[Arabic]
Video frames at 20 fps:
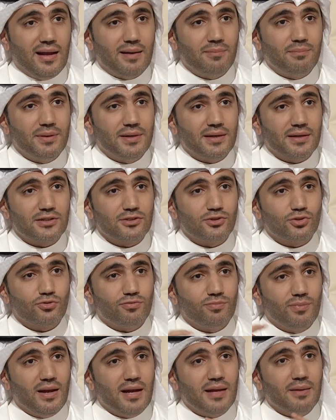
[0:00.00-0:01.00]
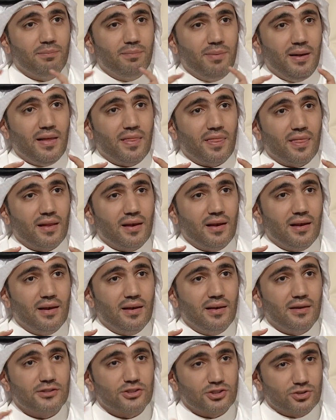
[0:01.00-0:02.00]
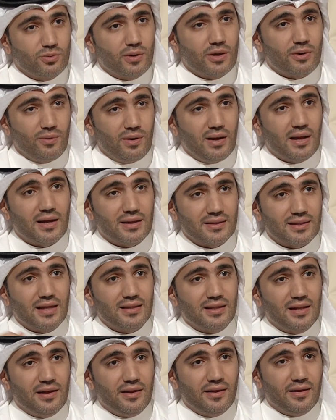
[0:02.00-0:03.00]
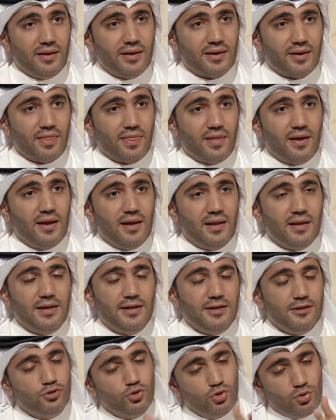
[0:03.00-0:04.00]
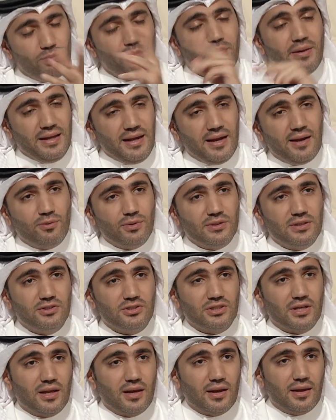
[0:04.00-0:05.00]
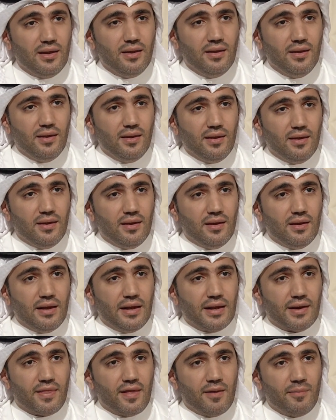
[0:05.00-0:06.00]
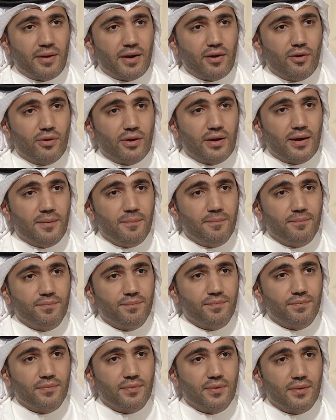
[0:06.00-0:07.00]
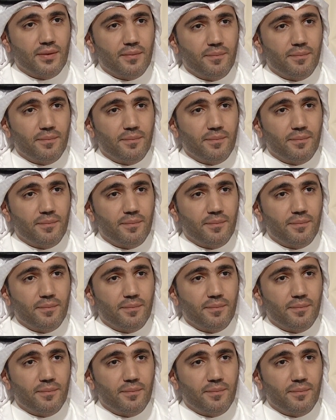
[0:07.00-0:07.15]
أنك تشوف معي بعض الصور واللقطات اللي عرضناها لنا النجوم بنعاود ان شاء الله, إن شاء الله. عرضها مره اخرى طبعا